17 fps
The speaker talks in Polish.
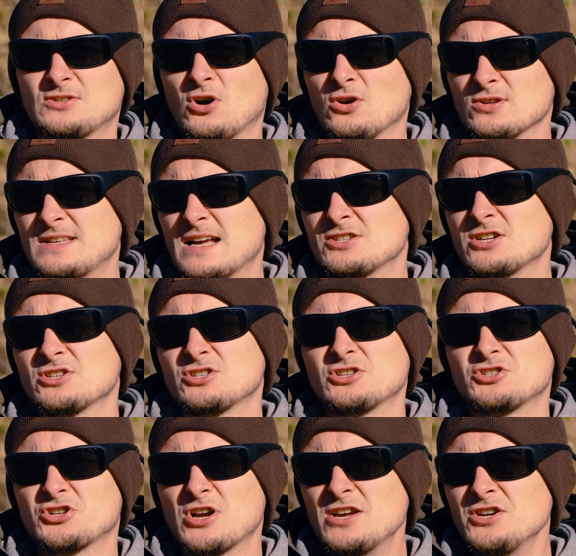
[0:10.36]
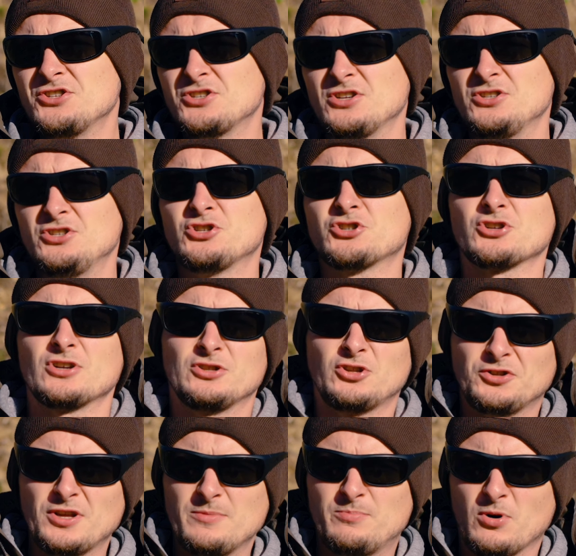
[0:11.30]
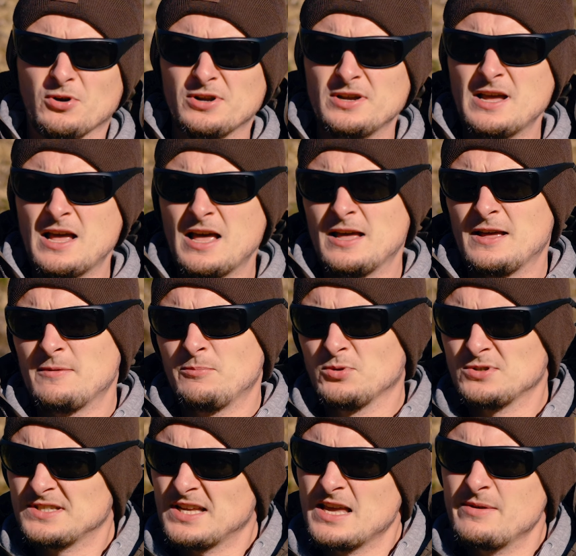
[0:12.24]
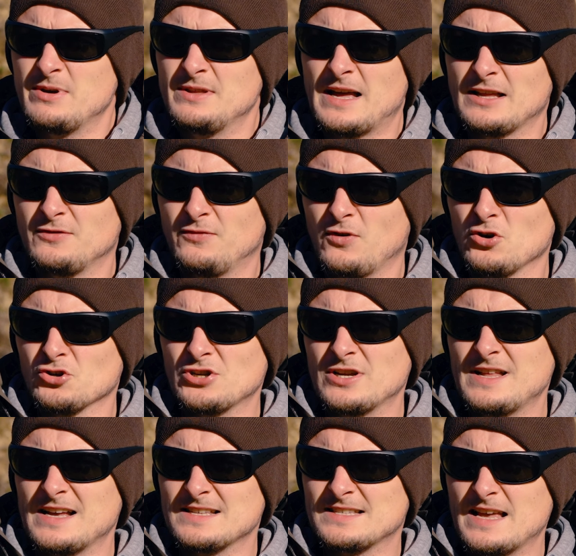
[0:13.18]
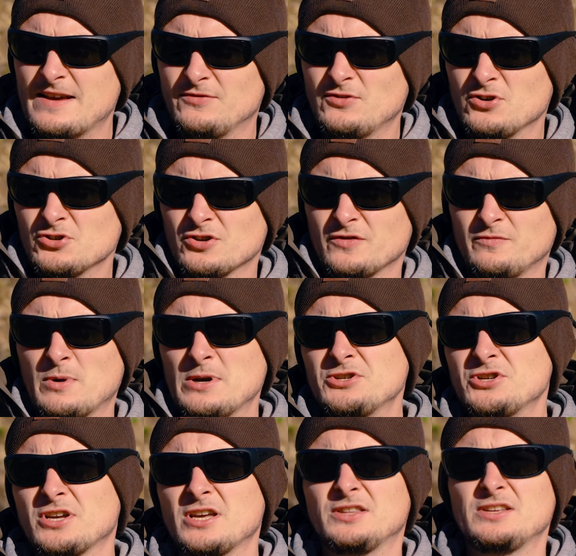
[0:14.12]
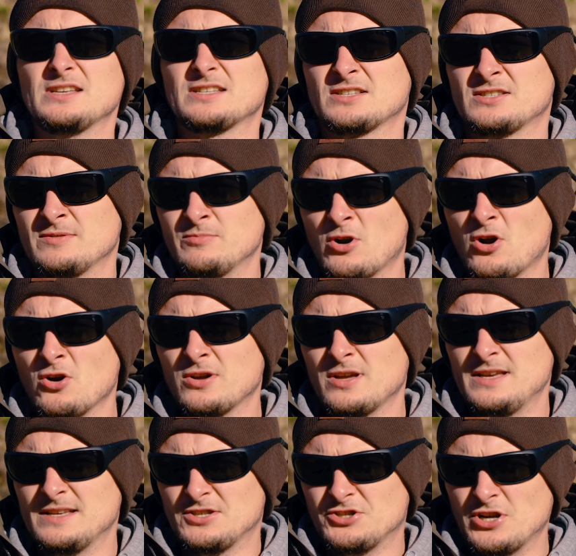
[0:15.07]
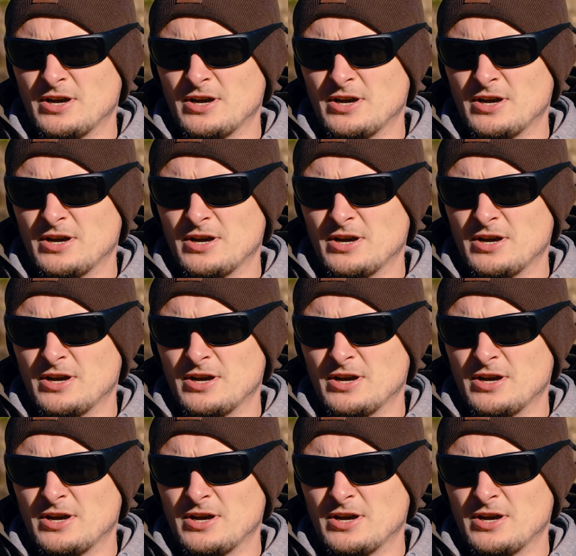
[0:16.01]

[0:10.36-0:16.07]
co oznacza, że częściej niż do tej pory Pozostajemy na dworze, na zewnątrz, w momencie, kiedy jest zmrok, jest